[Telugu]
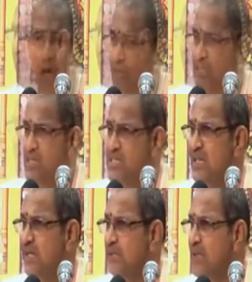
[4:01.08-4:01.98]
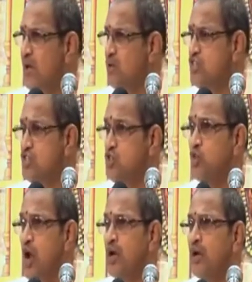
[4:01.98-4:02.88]
ఆవిడ చేసిన గ్రంథాల్లో
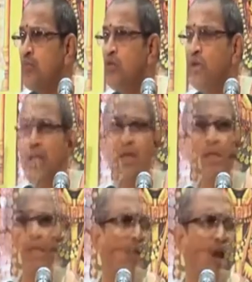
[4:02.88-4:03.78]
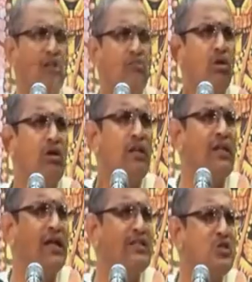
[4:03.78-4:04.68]
చెంచు నాటకము అని అదొక అద్భుతం
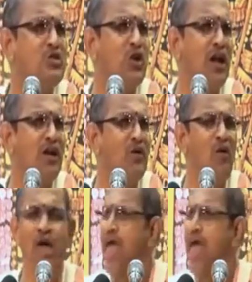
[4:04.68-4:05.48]
అంతే ఆ చెంచు నాటకం